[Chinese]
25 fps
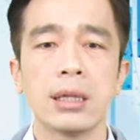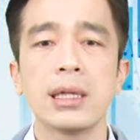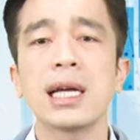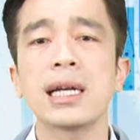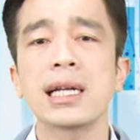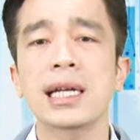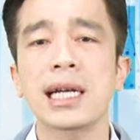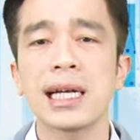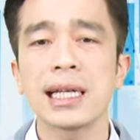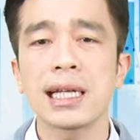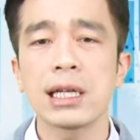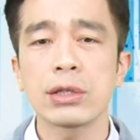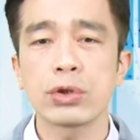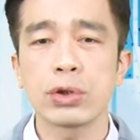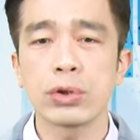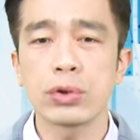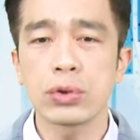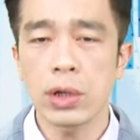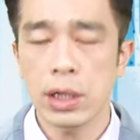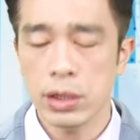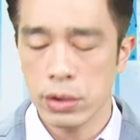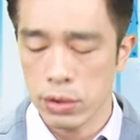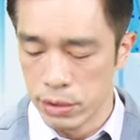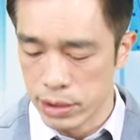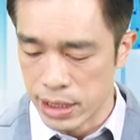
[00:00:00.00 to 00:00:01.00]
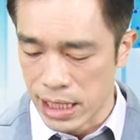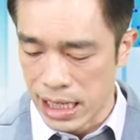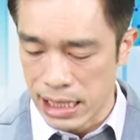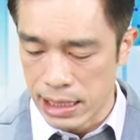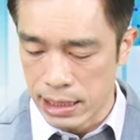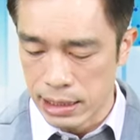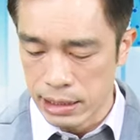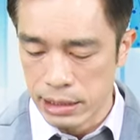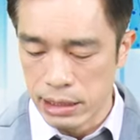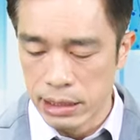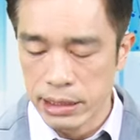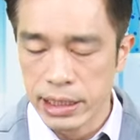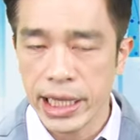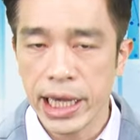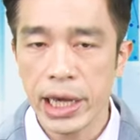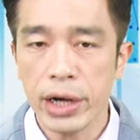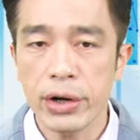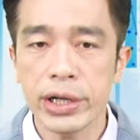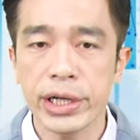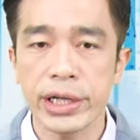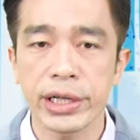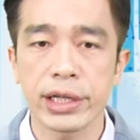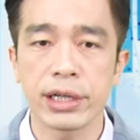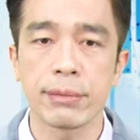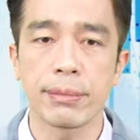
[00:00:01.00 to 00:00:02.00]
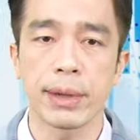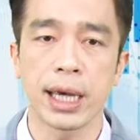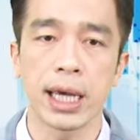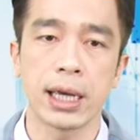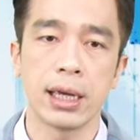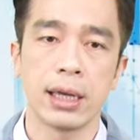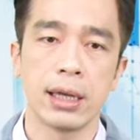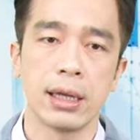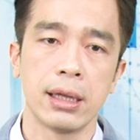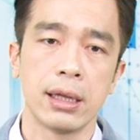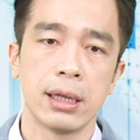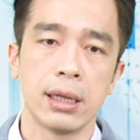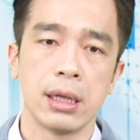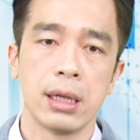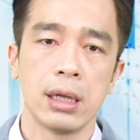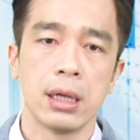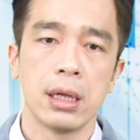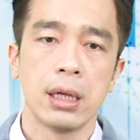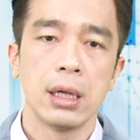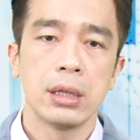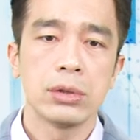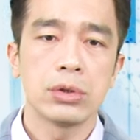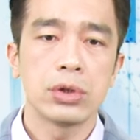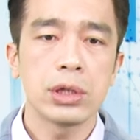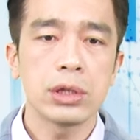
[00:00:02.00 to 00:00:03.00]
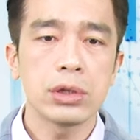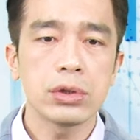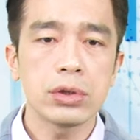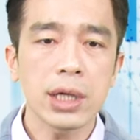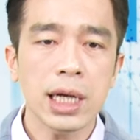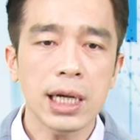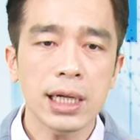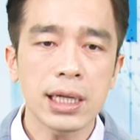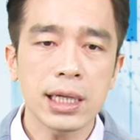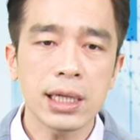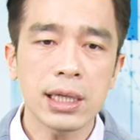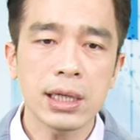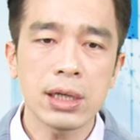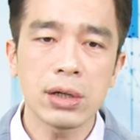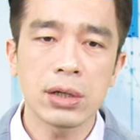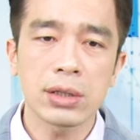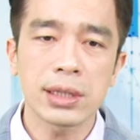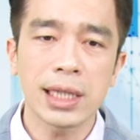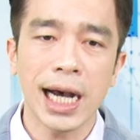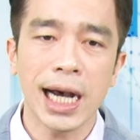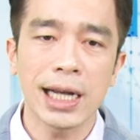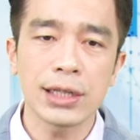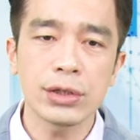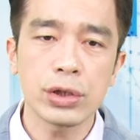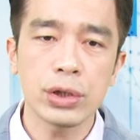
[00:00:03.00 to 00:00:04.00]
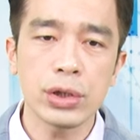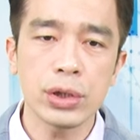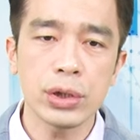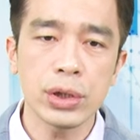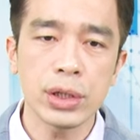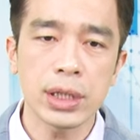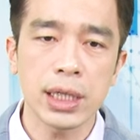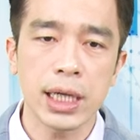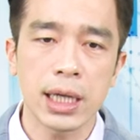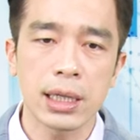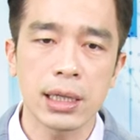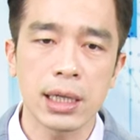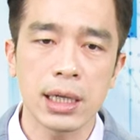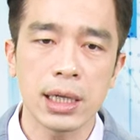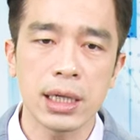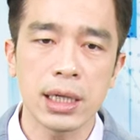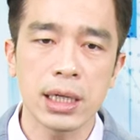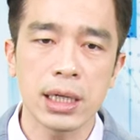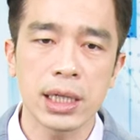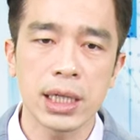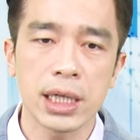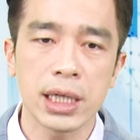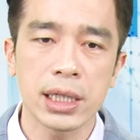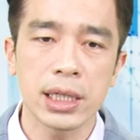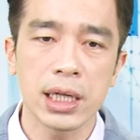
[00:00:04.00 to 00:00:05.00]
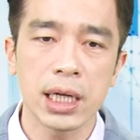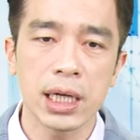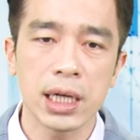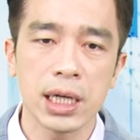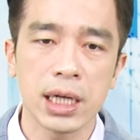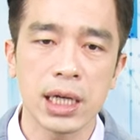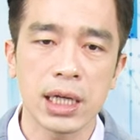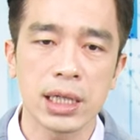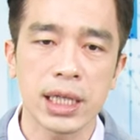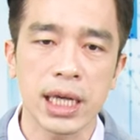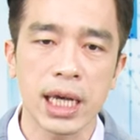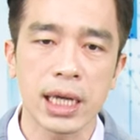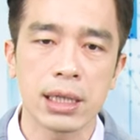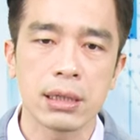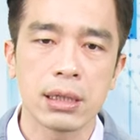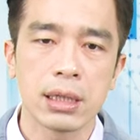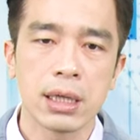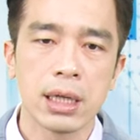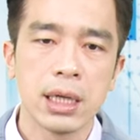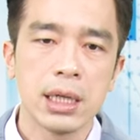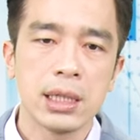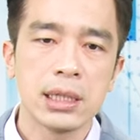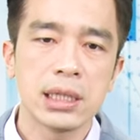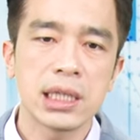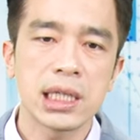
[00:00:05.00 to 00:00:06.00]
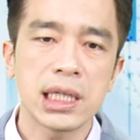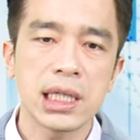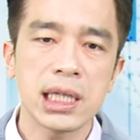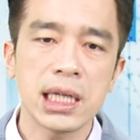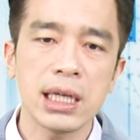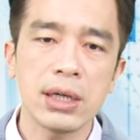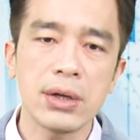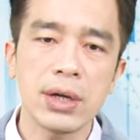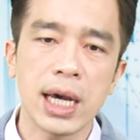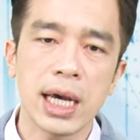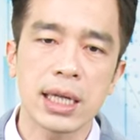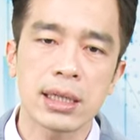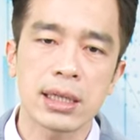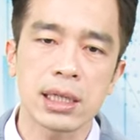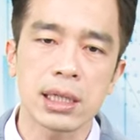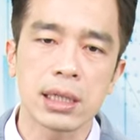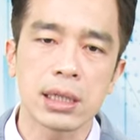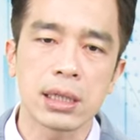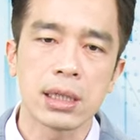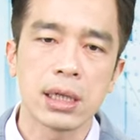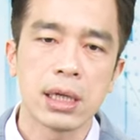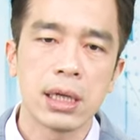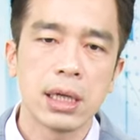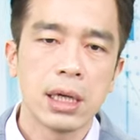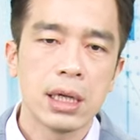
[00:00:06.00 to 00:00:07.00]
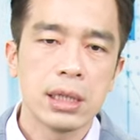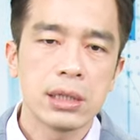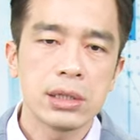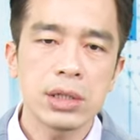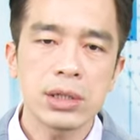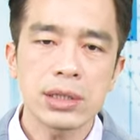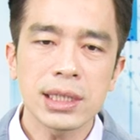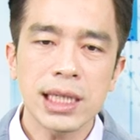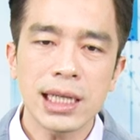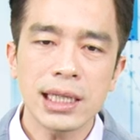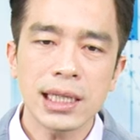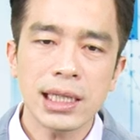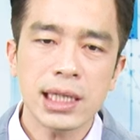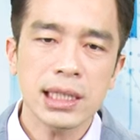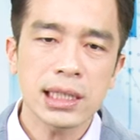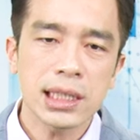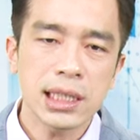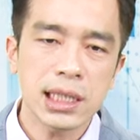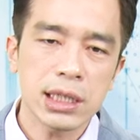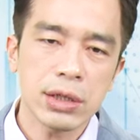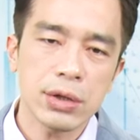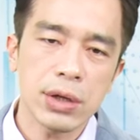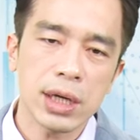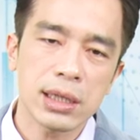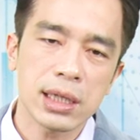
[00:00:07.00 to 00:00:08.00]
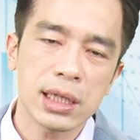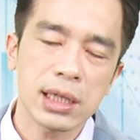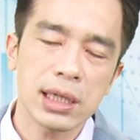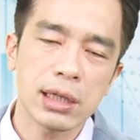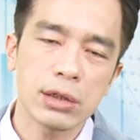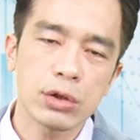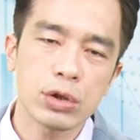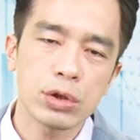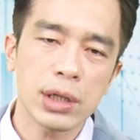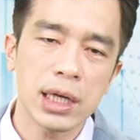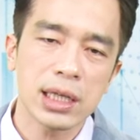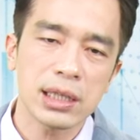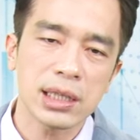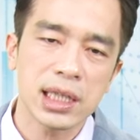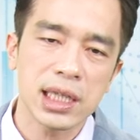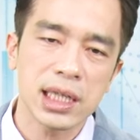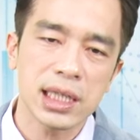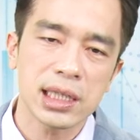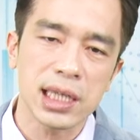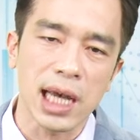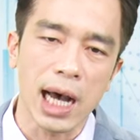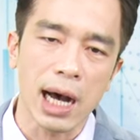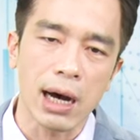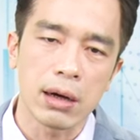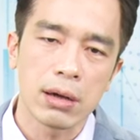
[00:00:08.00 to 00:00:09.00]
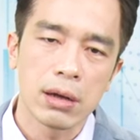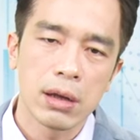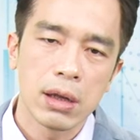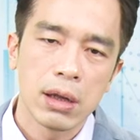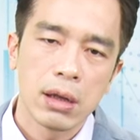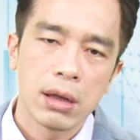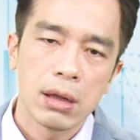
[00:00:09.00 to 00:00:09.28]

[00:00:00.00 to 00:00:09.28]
那你看一下群创友达 Q K 了没？群创跟友达去年二零二二年七月底。就在这个七月底的最低潮，